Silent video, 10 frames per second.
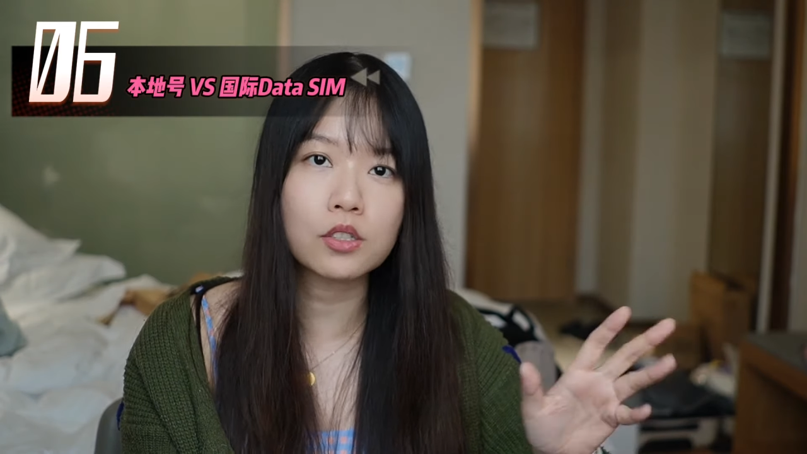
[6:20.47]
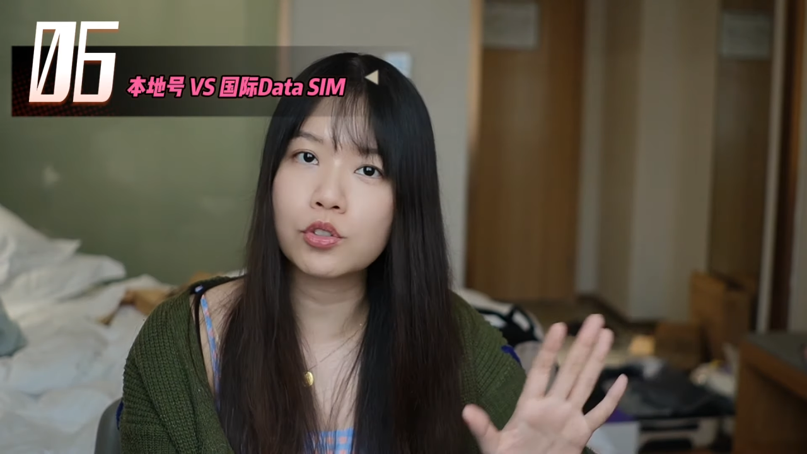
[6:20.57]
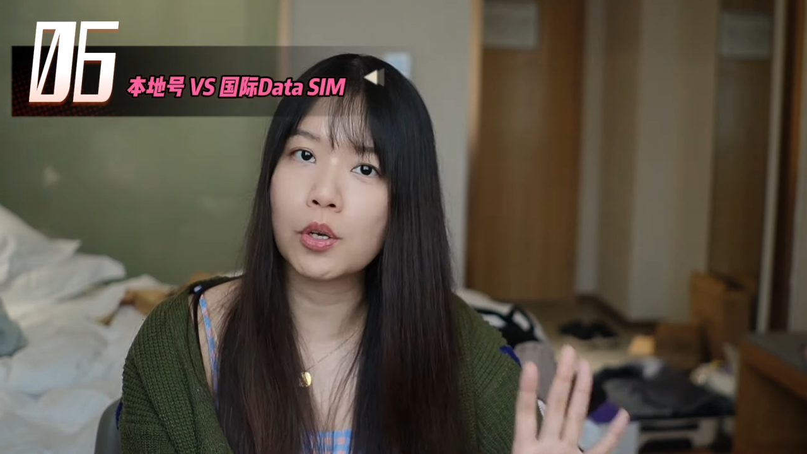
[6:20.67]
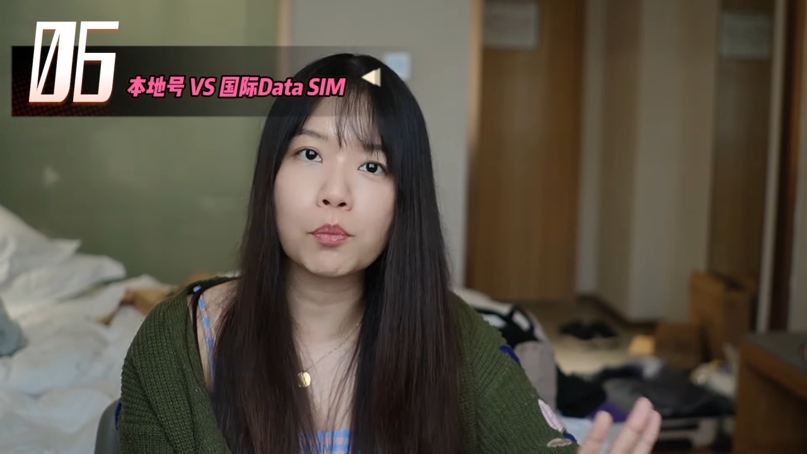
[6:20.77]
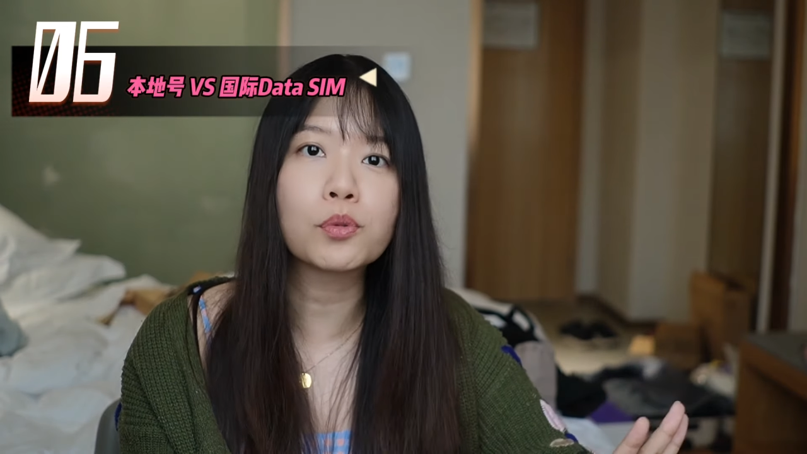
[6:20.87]

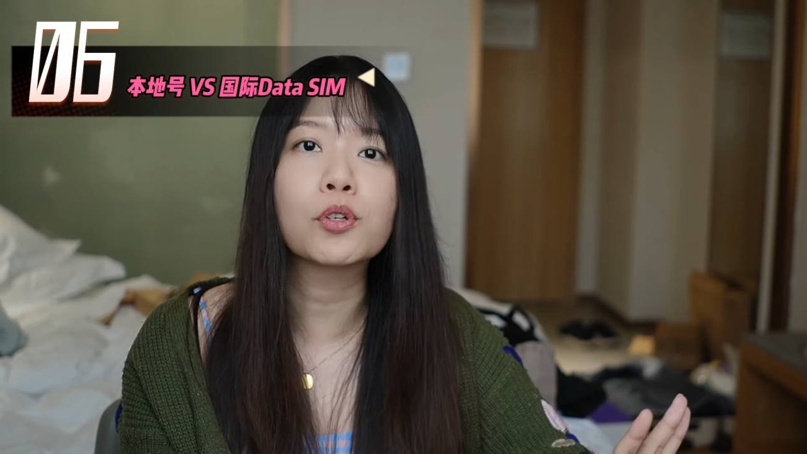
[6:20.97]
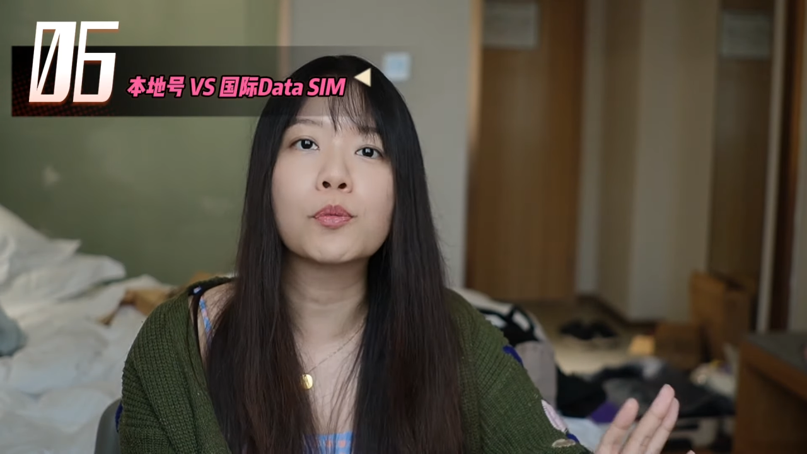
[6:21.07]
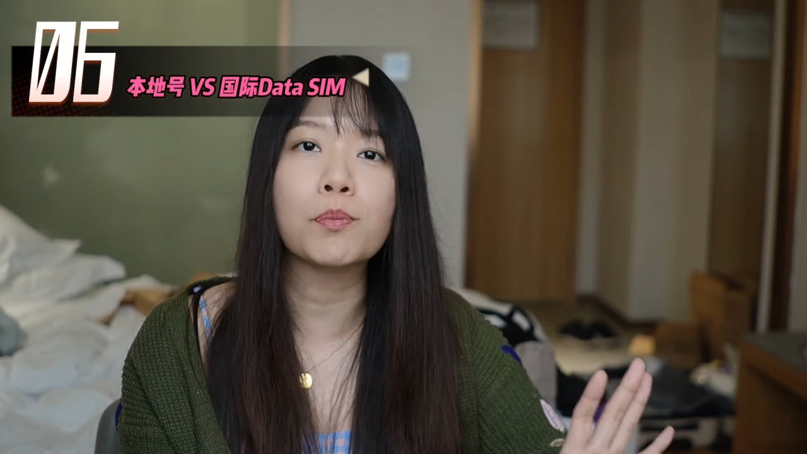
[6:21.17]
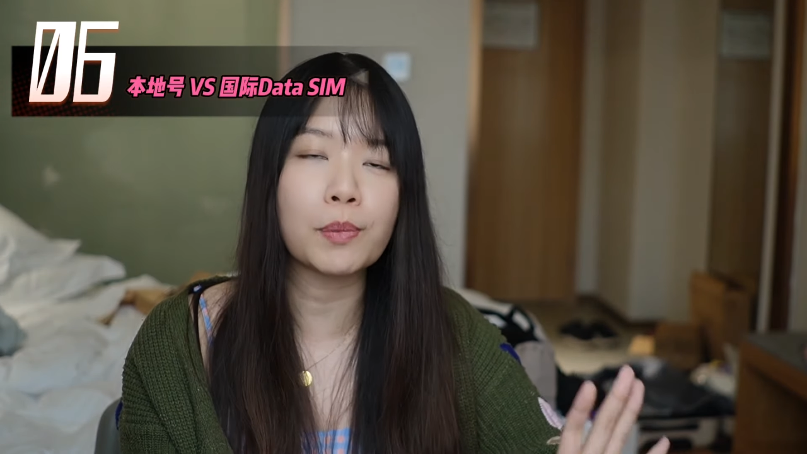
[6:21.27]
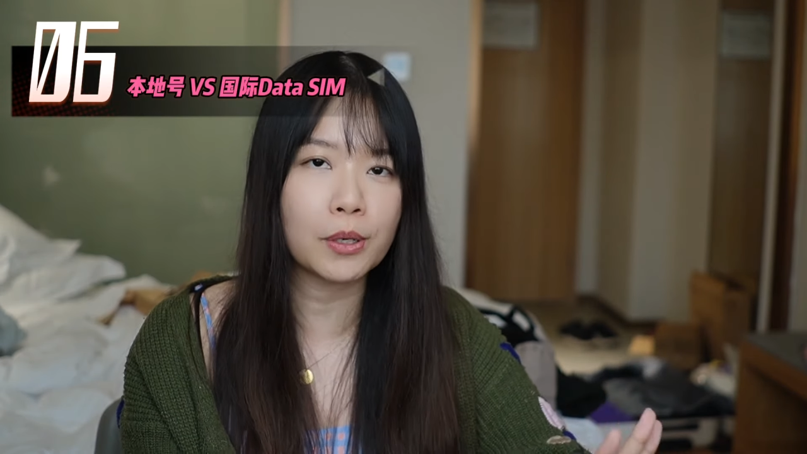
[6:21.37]
全部
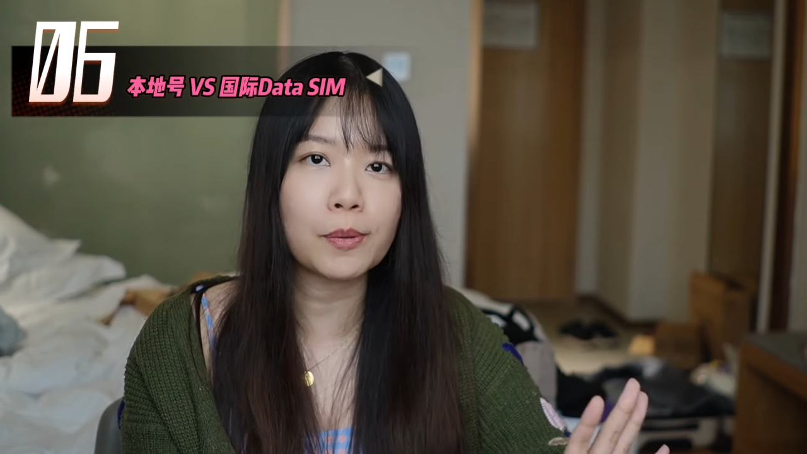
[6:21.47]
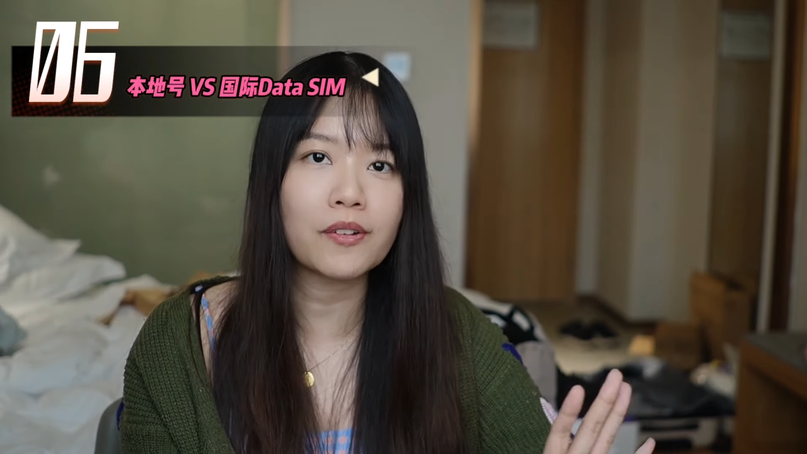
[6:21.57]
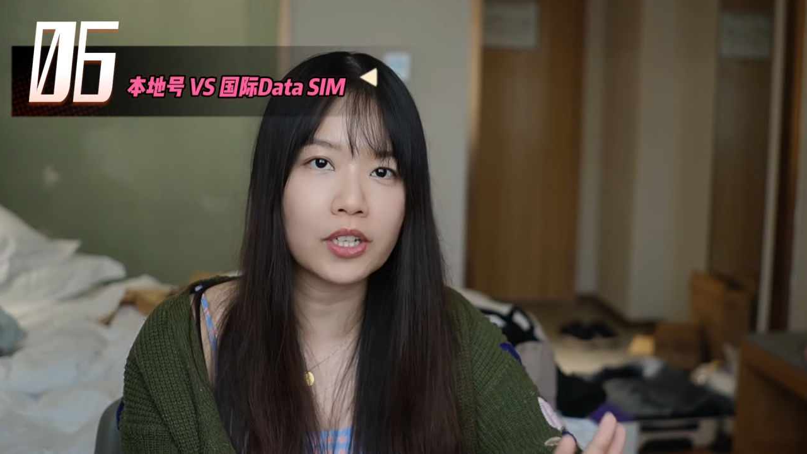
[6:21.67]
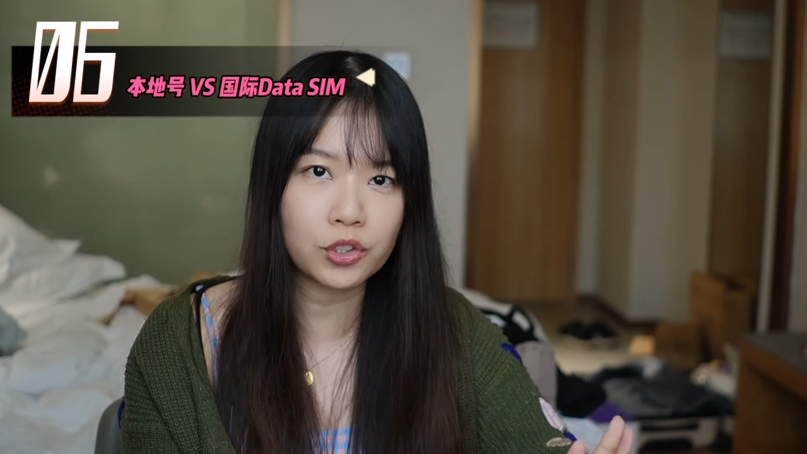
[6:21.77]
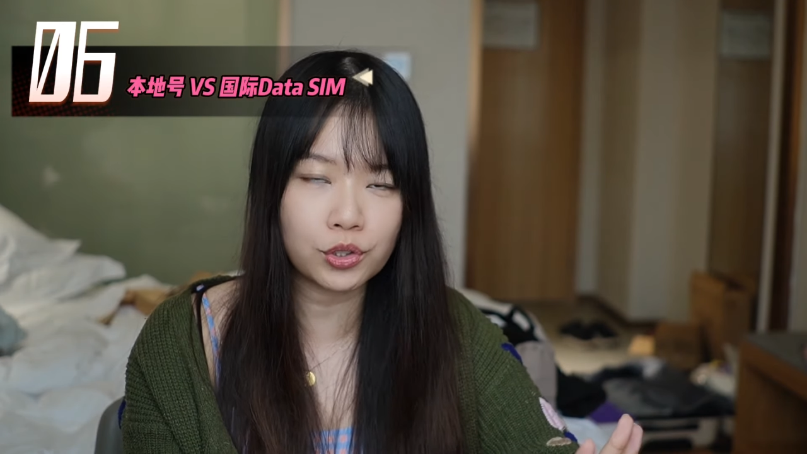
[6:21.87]
都没有
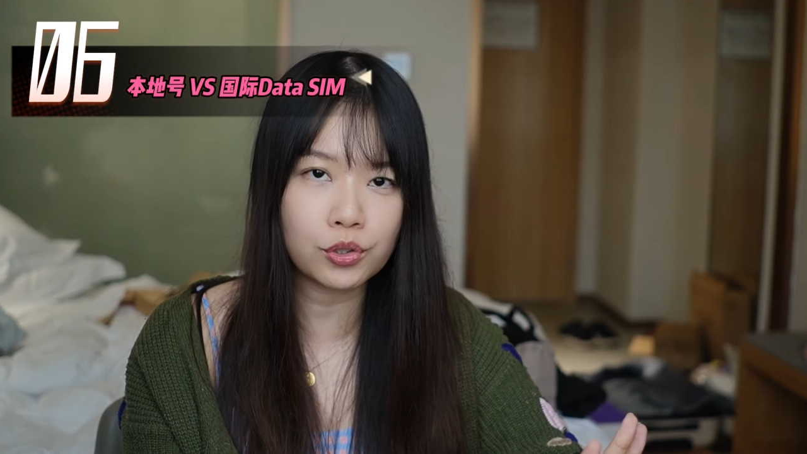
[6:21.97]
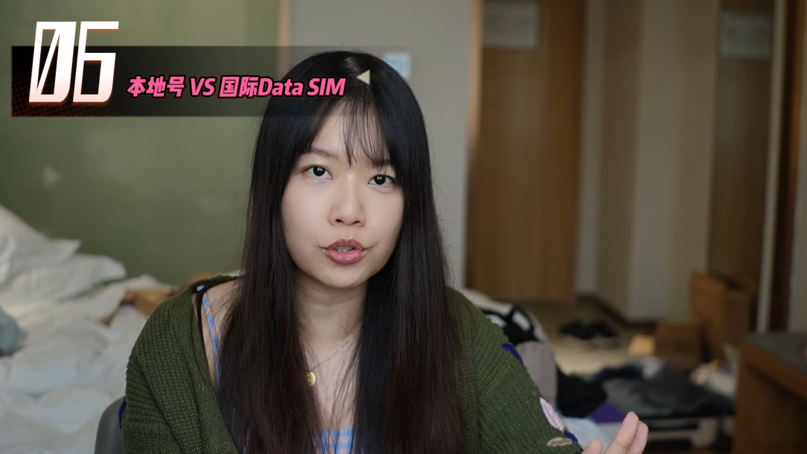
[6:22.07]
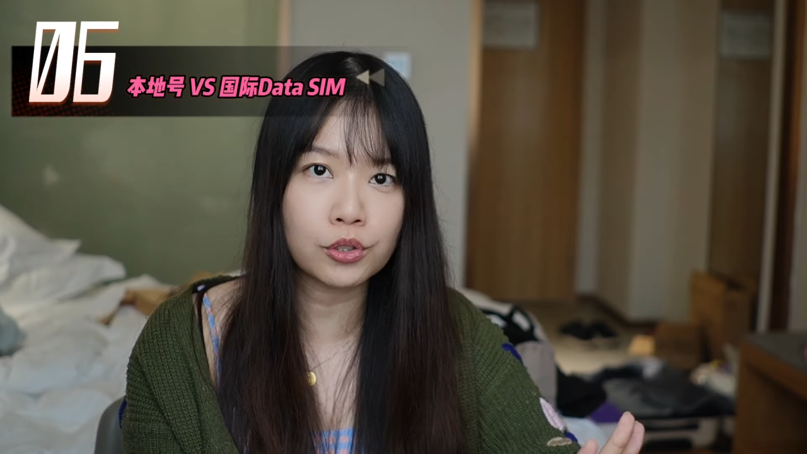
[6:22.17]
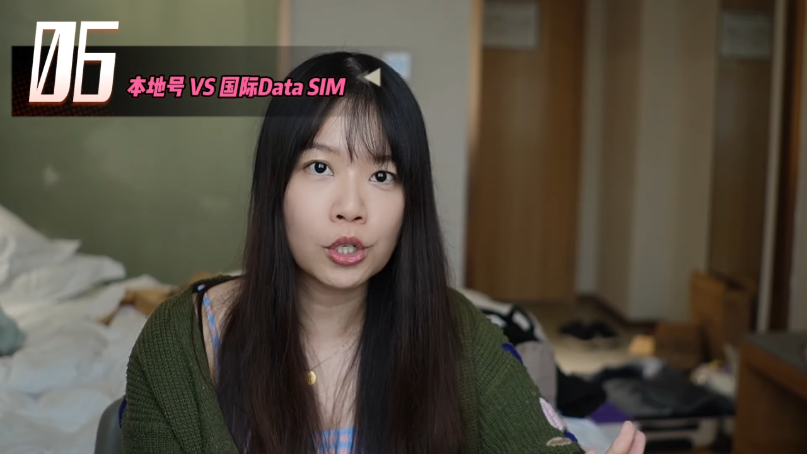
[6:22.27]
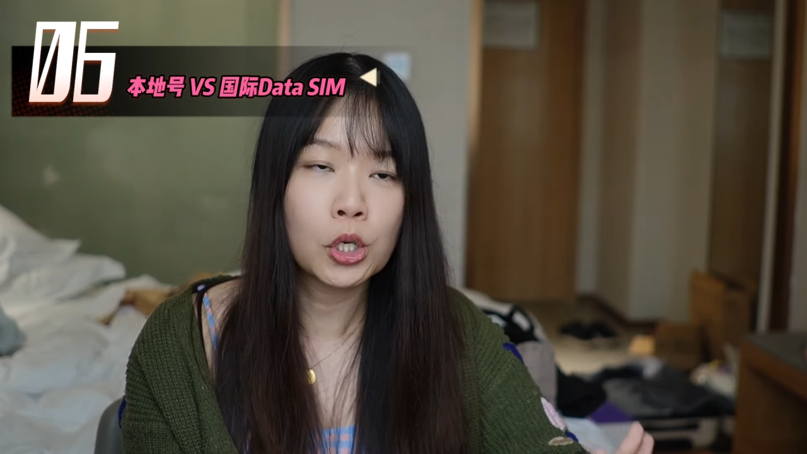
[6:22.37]
办法支持。